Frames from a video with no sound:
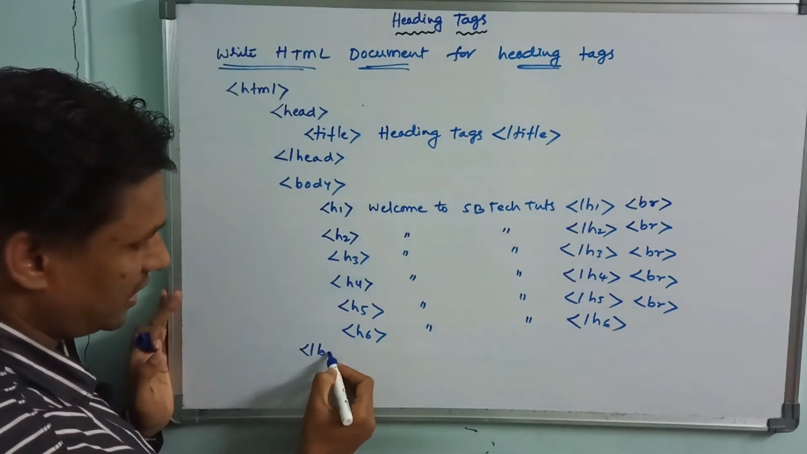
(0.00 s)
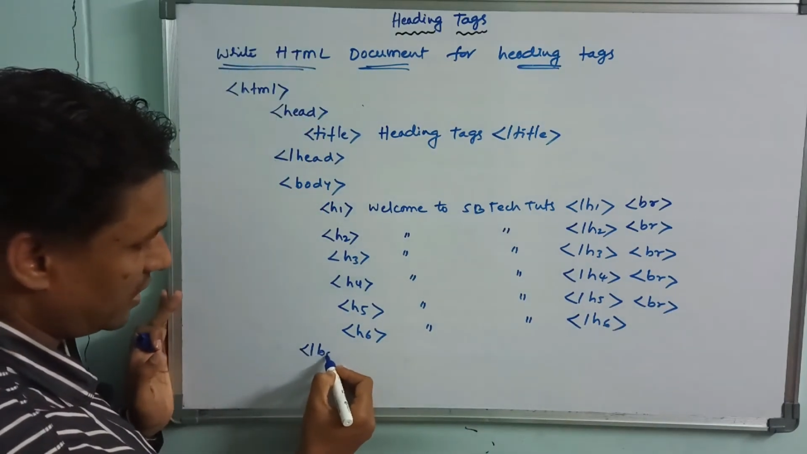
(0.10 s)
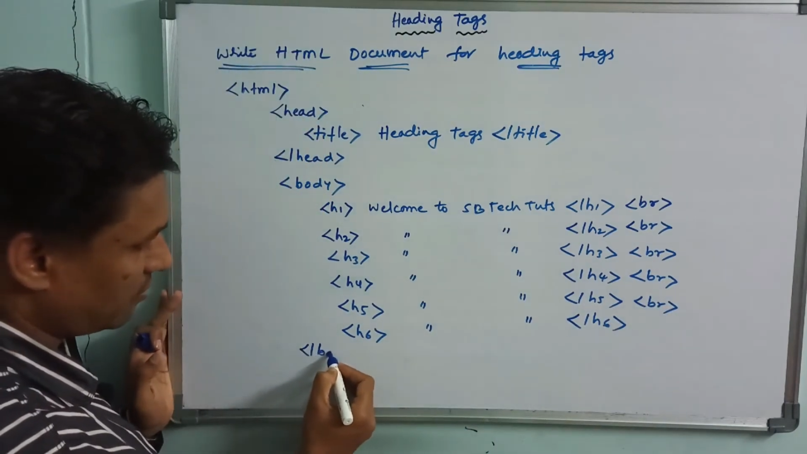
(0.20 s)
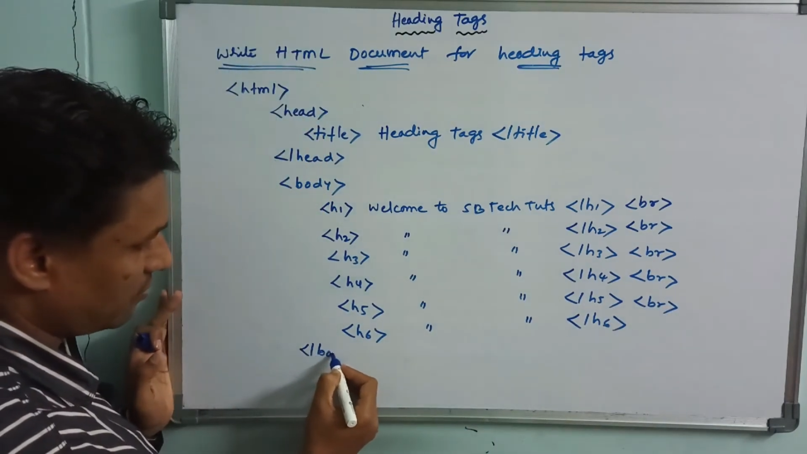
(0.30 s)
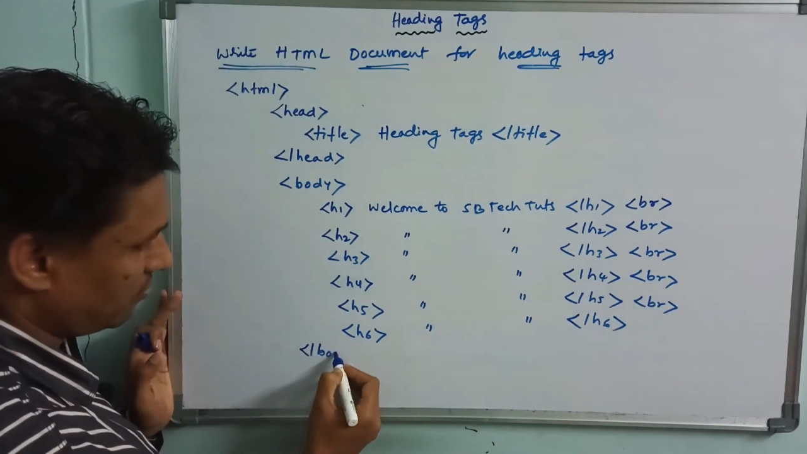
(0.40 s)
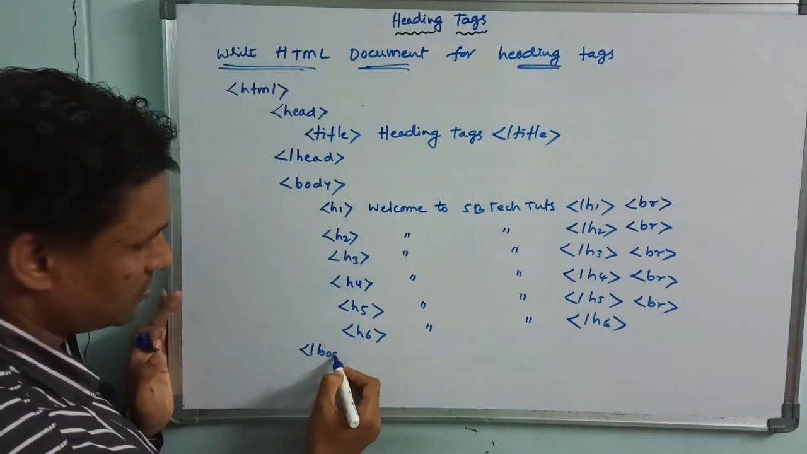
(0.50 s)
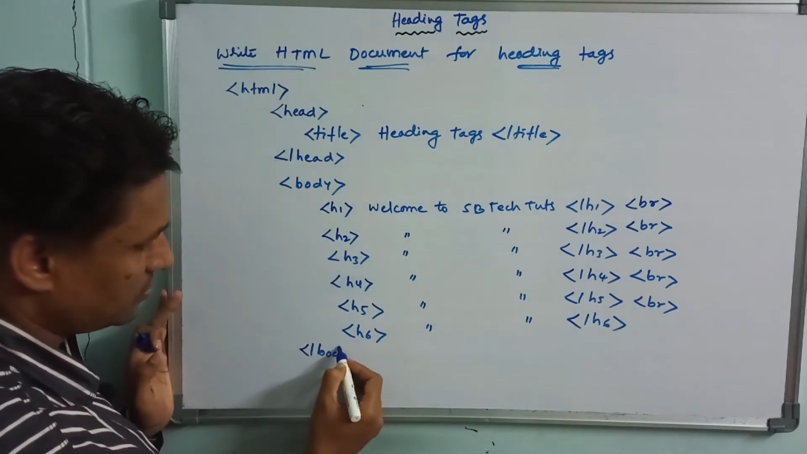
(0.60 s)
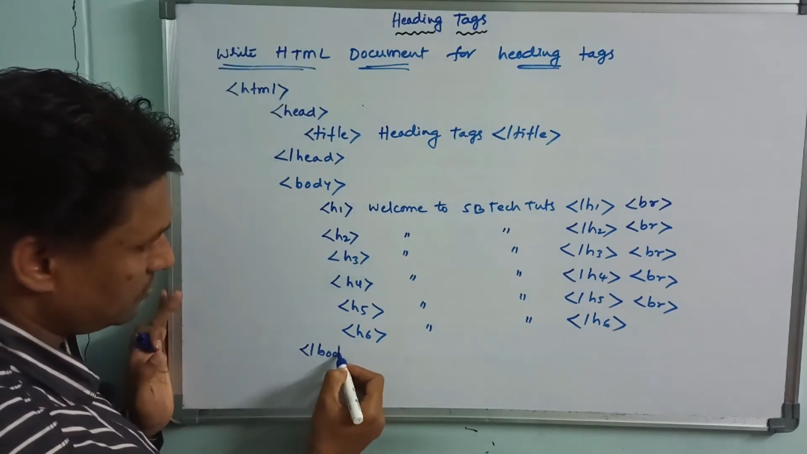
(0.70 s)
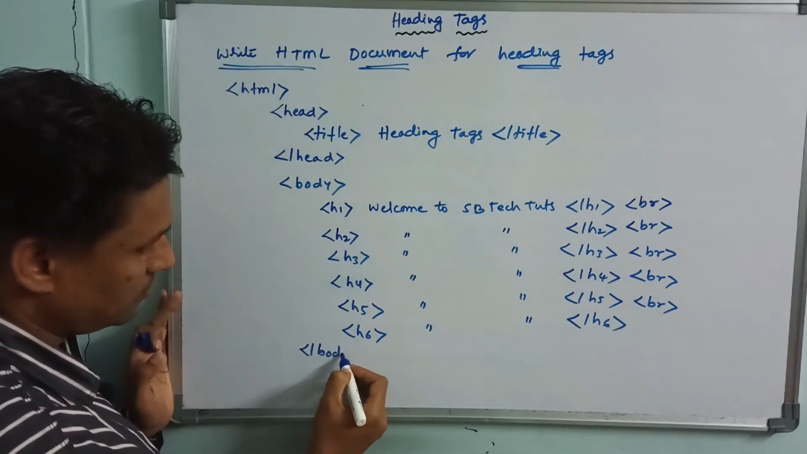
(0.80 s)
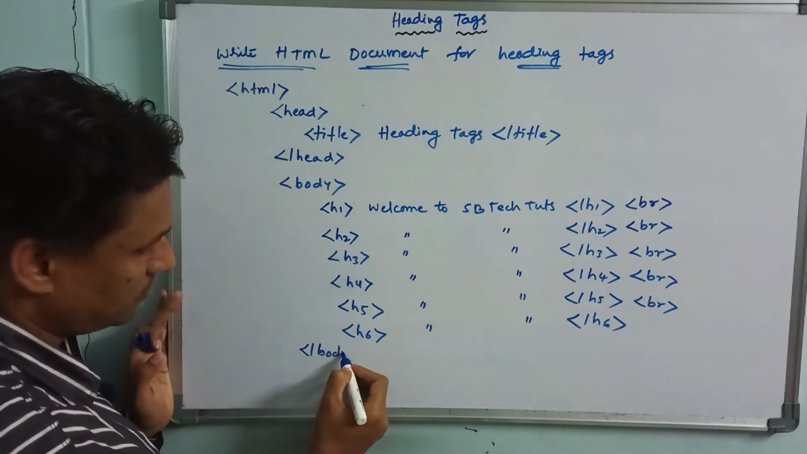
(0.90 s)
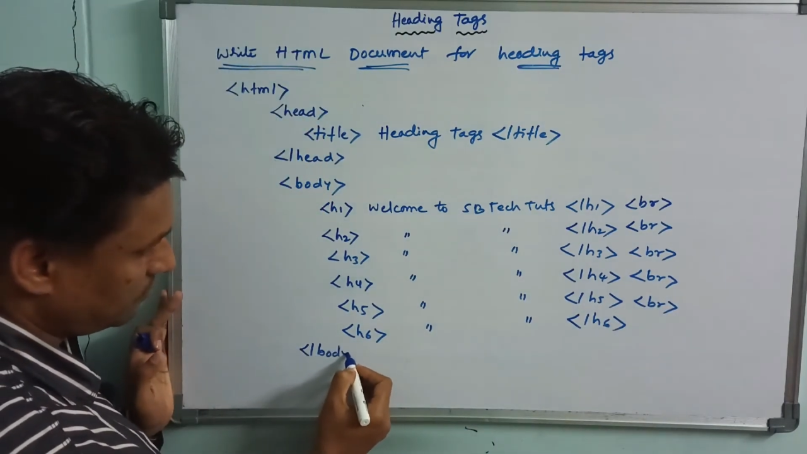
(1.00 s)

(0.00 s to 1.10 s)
ట్యాగ్ క్లోజ్